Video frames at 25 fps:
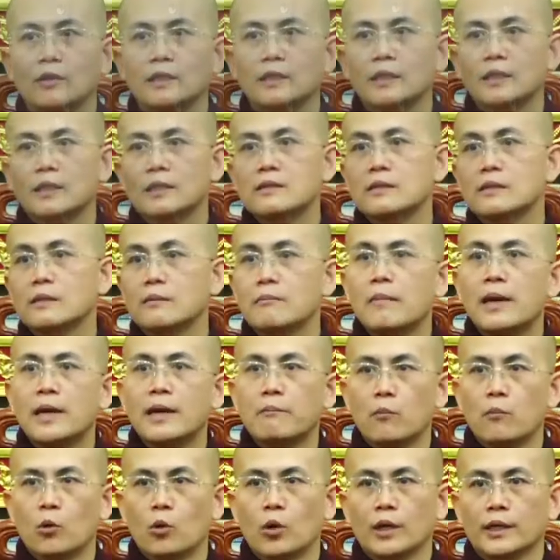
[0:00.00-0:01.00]
cái sự mê
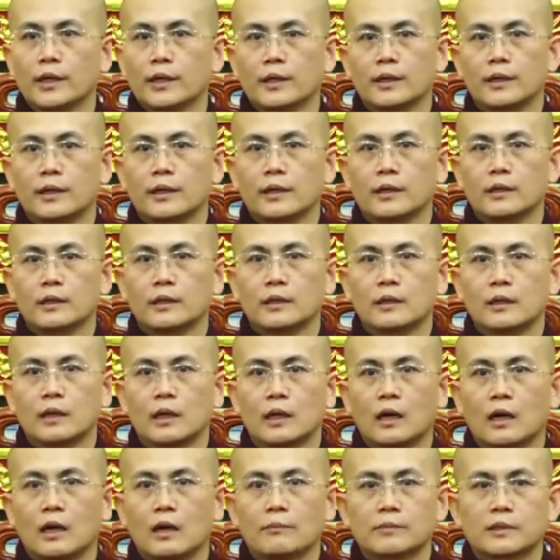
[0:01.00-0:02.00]
muội à,
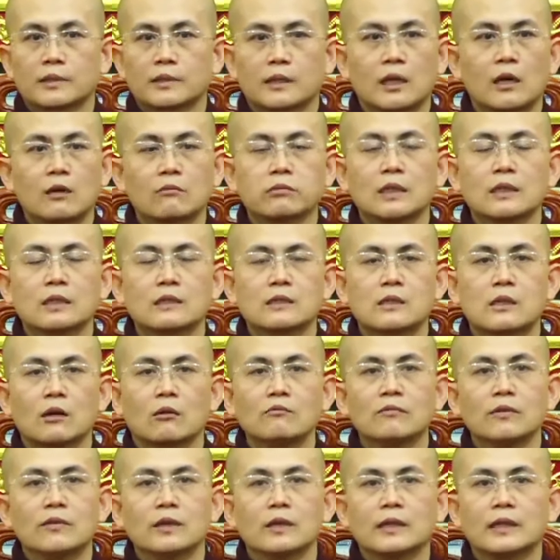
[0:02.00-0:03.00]
ờ, mình không nên
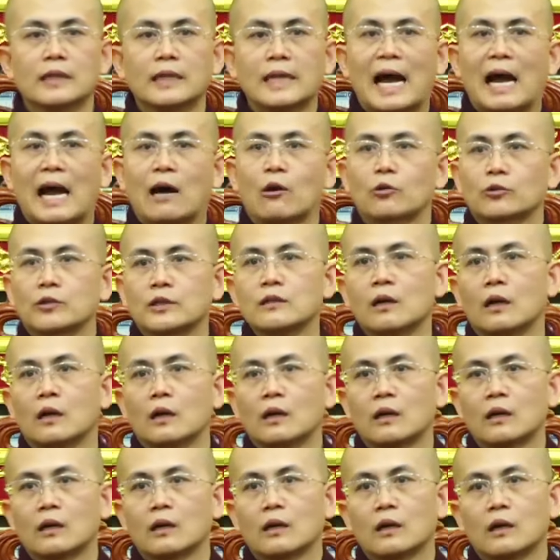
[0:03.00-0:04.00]
sống với cái ảo tưởng
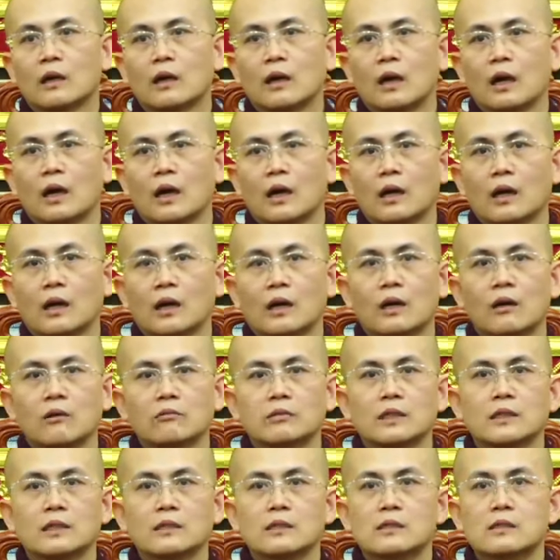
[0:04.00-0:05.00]
à, không
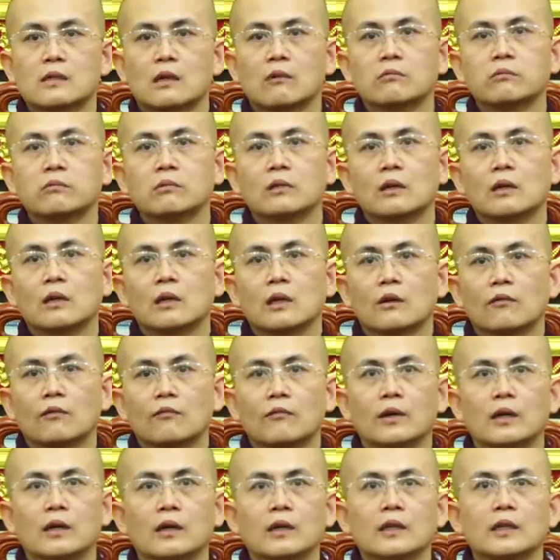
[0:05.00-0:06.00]
nên sống
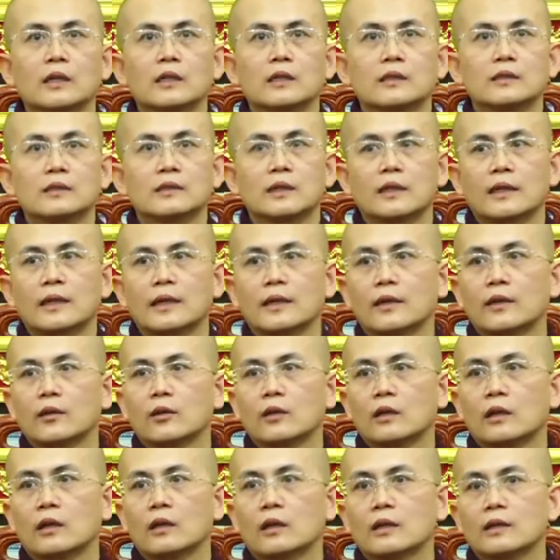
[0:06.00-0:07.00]
với những cái
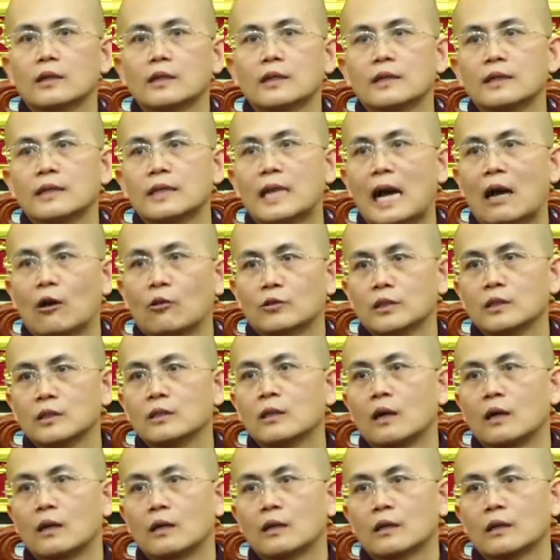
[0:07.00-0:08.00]
ờ, điên đảo
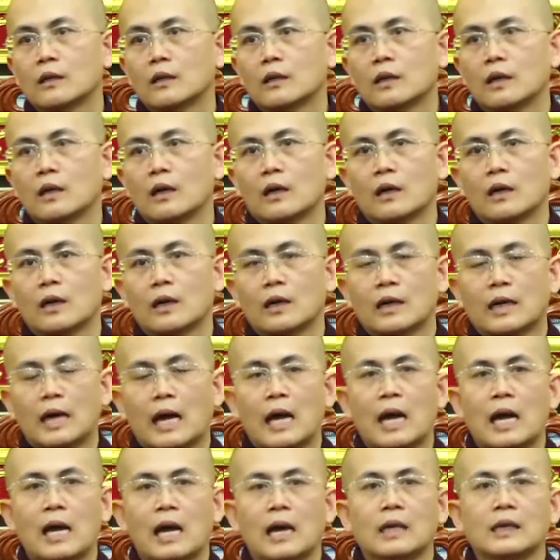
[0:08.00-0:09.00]
tưởng à,
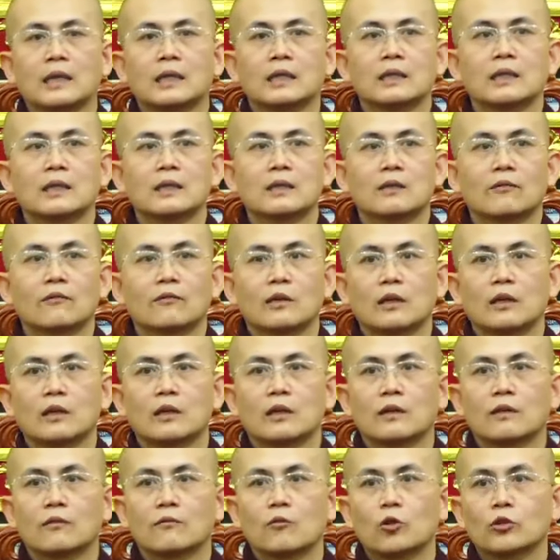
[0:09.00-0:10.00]
cái
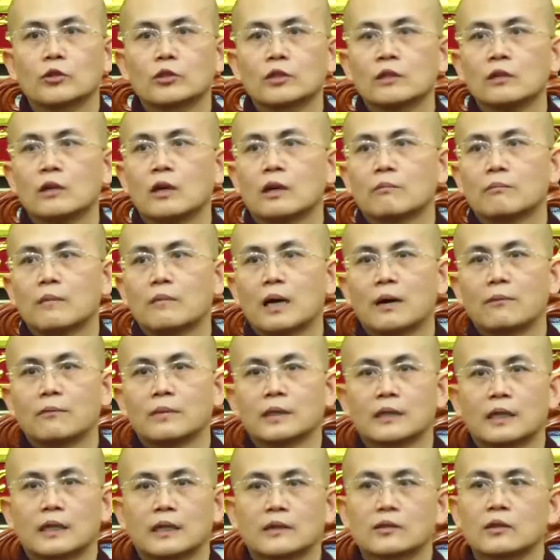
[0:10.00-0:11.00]
à, vô thường mà
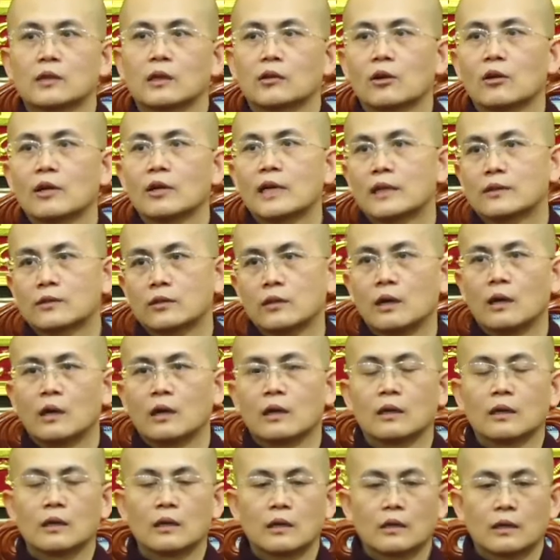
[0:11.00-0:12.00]
mình lại tưởng nó là thường
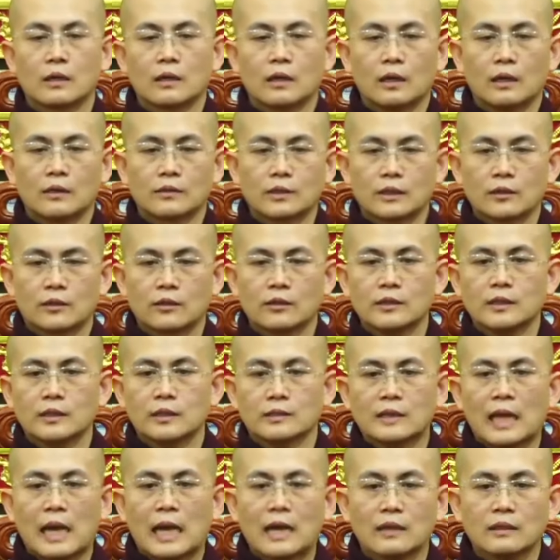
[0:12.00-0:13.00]
à, thì nó chỉ
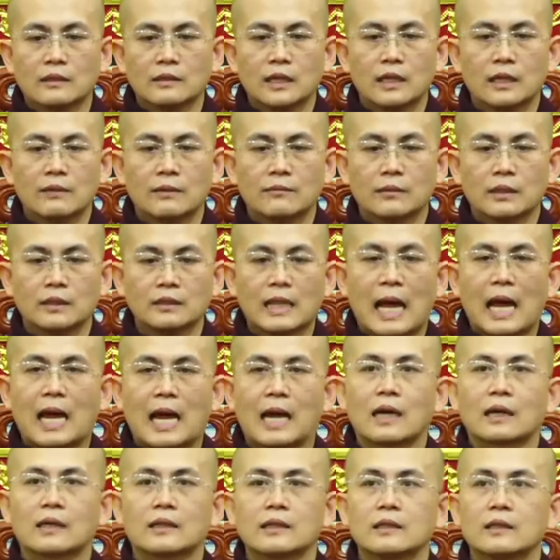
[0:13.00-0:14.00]
tăng thêm cái
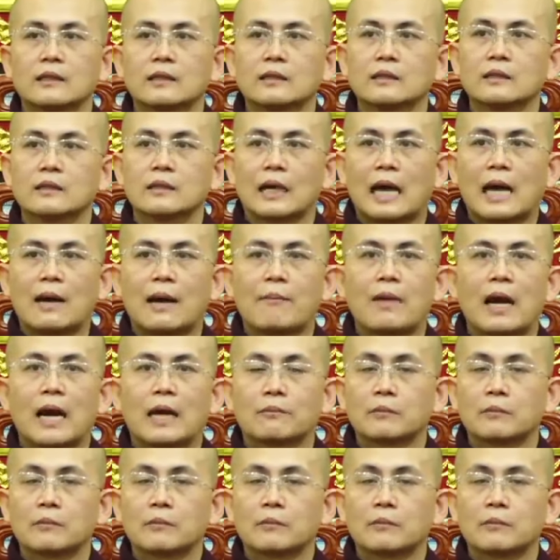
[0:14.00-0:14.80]
tà kiến ngã mạn mà